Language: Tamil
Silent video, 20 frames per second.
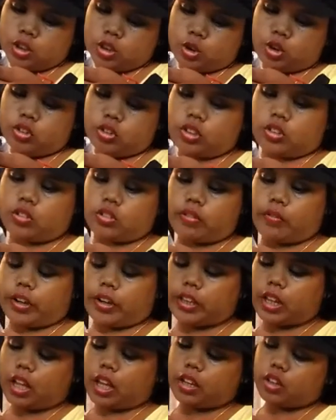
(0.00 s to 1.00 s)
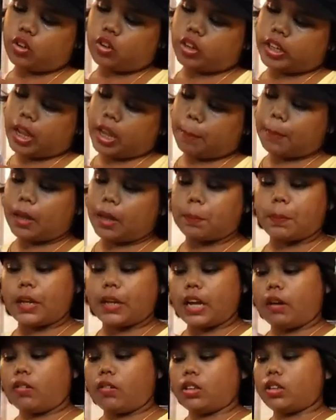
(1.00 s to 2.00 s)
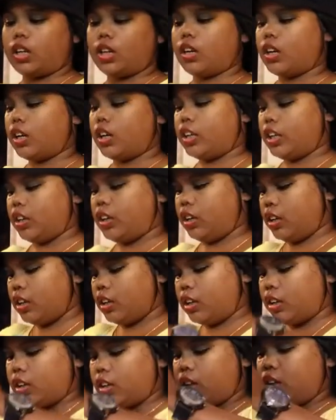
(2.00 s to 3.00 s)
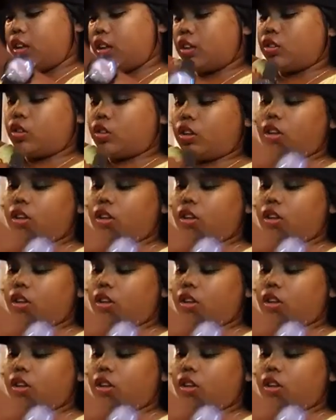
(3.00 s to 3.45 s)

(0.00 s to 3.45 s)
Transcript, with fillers: டூ சிக்ஸ்டி ஃபைவ் தான் இதோட எம்ஆர்பியே அவ்வளோதான் நாட்டி இருக்கு ஸோ